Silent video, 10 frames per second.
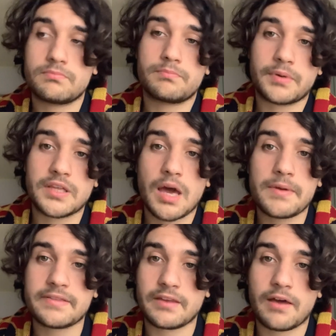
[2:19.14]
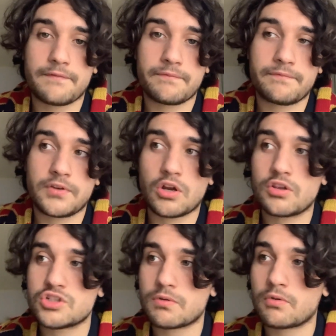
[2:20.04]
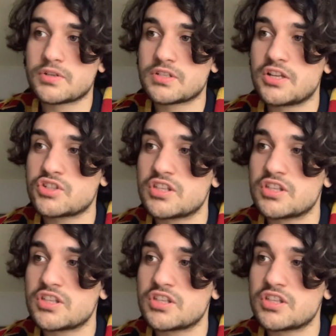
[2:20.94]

praticamente fino diciamo, a questo inizio di